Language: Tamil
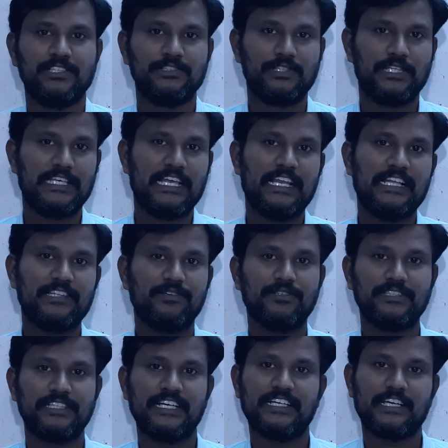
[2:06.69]
ஸோ
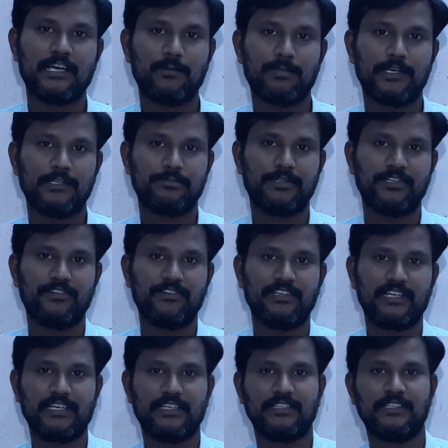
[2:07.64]
எல்லாத்தையும் ரேட் கம்பேர்
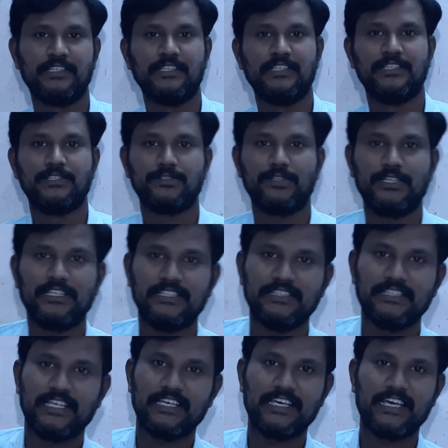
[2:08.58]
பண்ணுவீங்க ஸோ
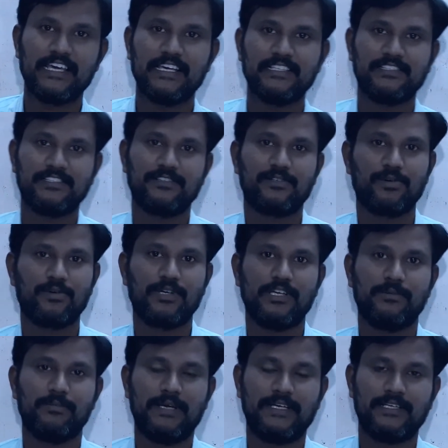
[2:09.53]
இந்த ஏஹெச்
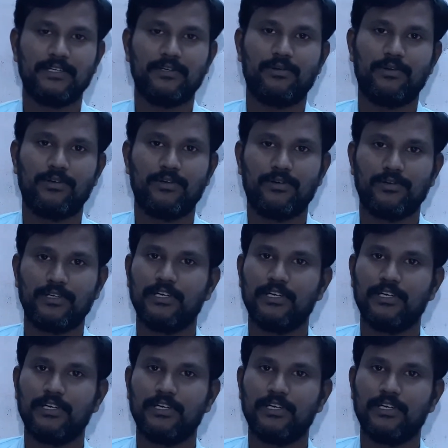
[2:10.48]
இருக்கக்கூடிய பேட்டரி இவ்வளோ